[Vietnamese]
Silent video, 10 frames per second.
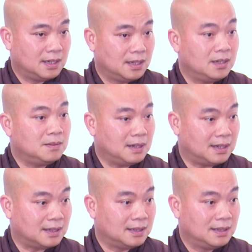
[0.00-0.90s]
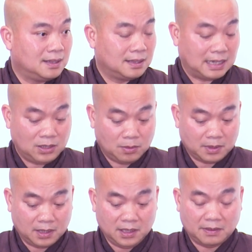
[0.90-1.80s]
Hiểu không hả? Ngài dùng
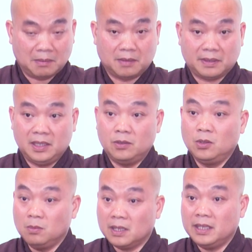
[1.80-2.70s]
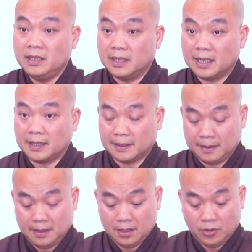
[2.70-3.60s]
chữ như vậy mình phải hiểu đúng cái ý nghĩa này.
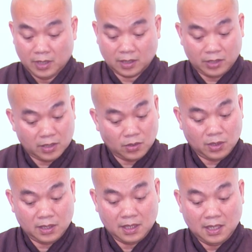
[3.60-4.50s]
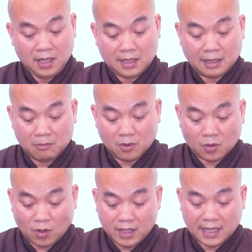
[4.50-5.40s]
Truyền thuyết nói trong
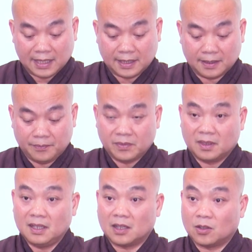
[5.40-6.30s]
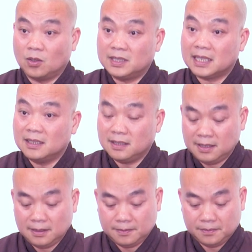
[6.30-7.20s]
cõi này, tức là cõi sắc
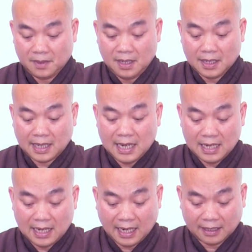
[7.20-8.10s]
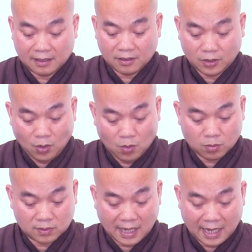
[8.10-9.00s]
giới, cái lạnh
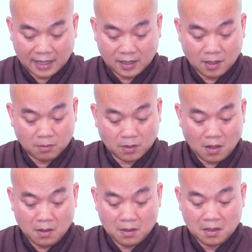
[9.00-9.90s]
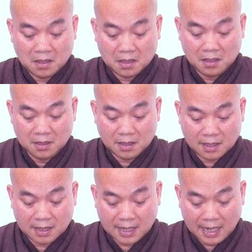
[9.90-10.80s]
tồn tại không có,
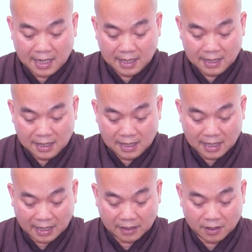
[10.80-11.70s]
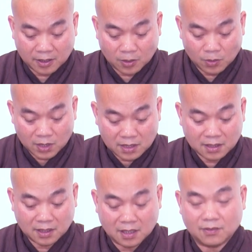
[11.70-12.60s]
nhưng cái lạnh hữu ích
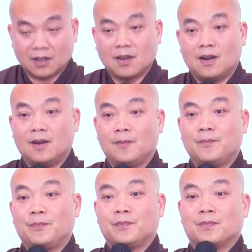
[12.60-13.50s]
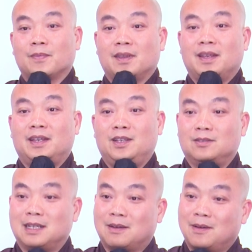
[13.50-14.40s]
thì vẫn có.
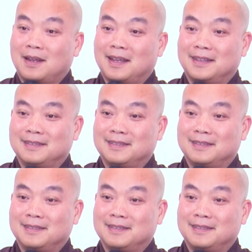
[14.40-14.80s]
Hiểu sao câu này?